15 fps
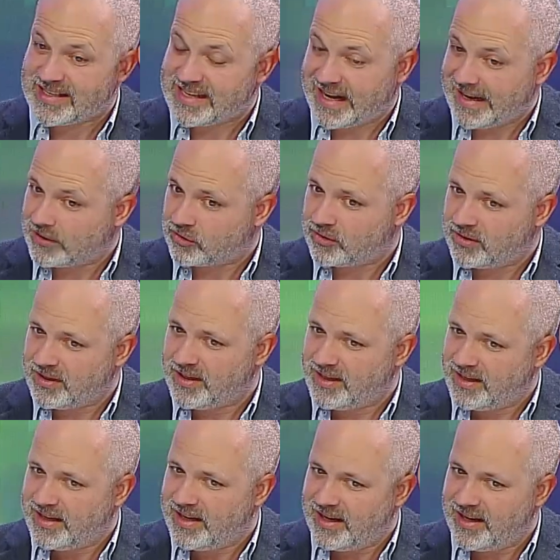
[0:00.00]
que hace rato.
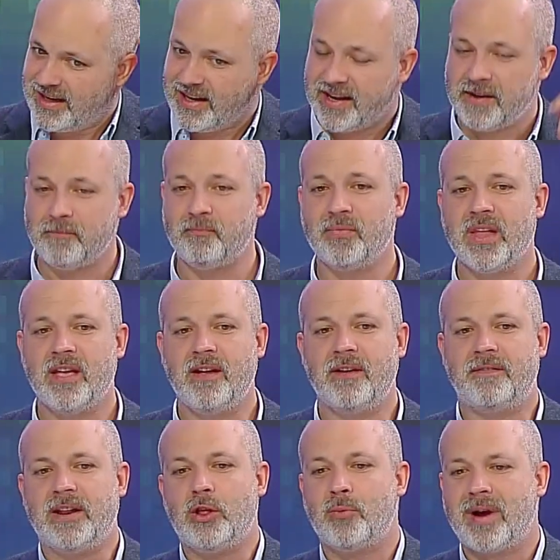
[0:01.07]
Eh,
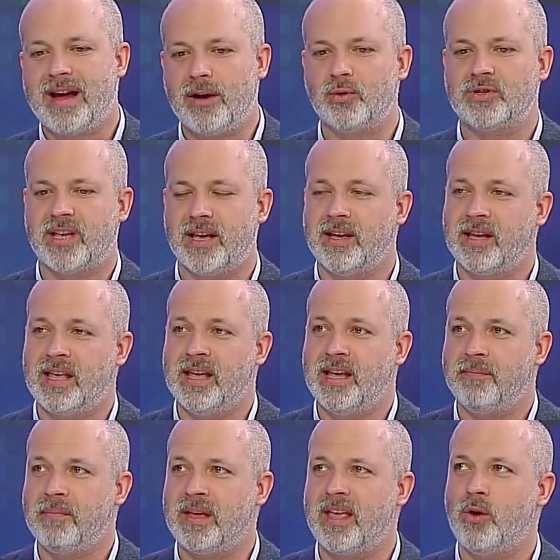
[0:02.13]
Freedom House,
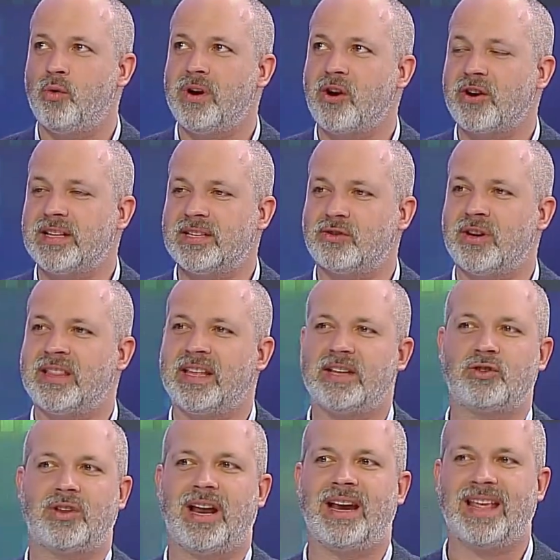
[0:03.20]
eh, que, es una organización
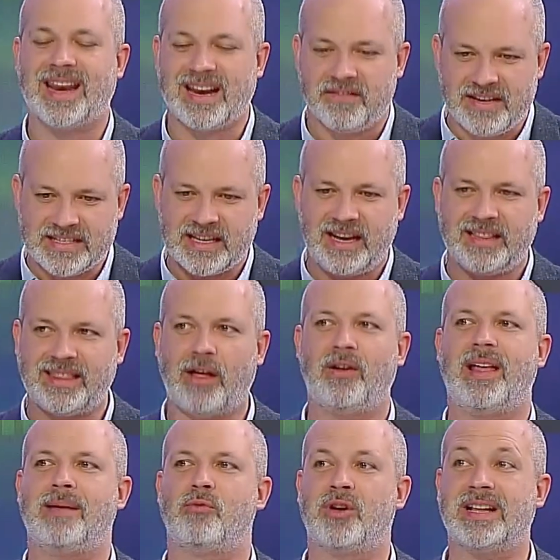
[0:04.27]
internacional que revisa el
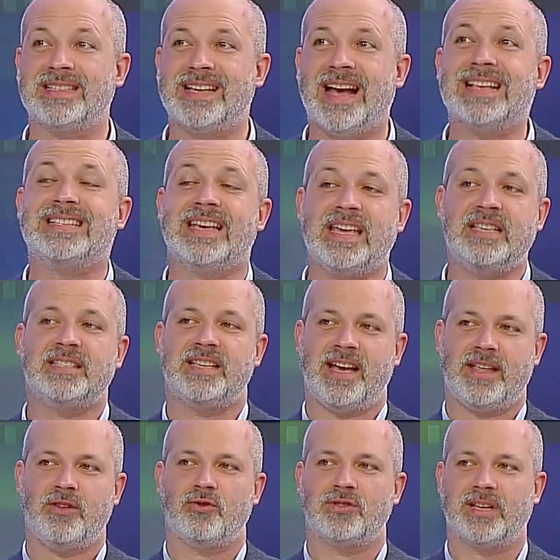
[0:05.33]
estado de la democracia hace
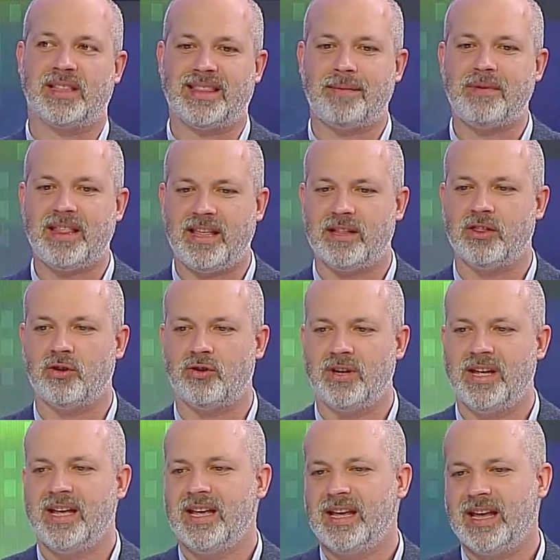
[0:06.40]
15 años, que está
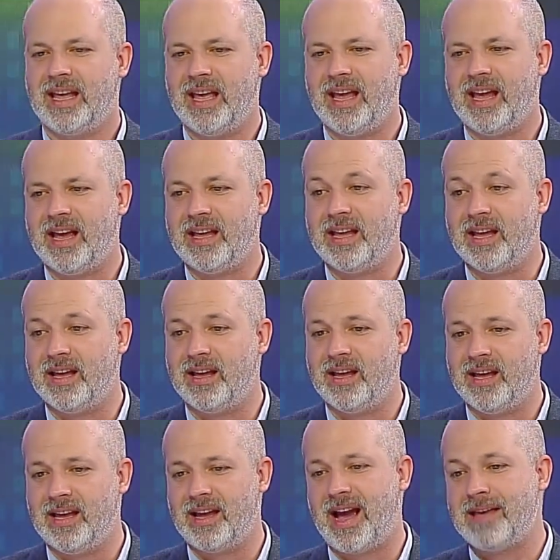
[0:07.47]
midiendo que eh,
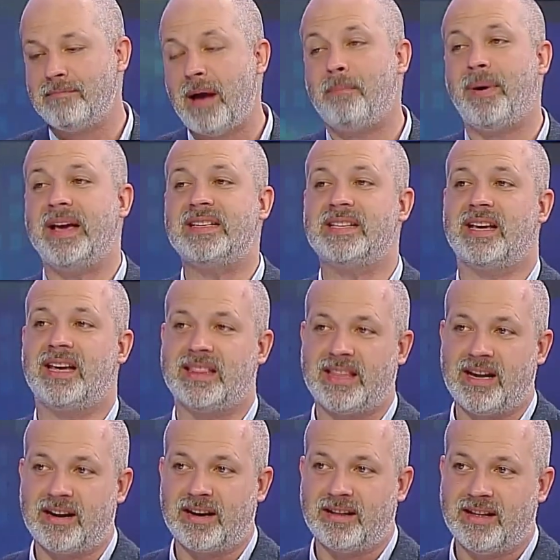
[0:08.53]
eh, hay más países que
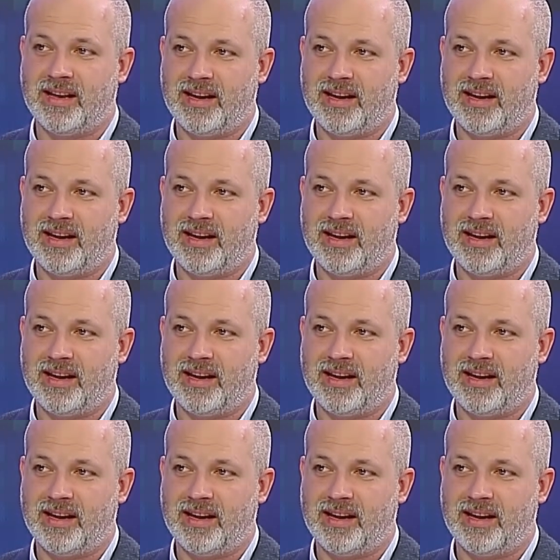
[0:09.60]
están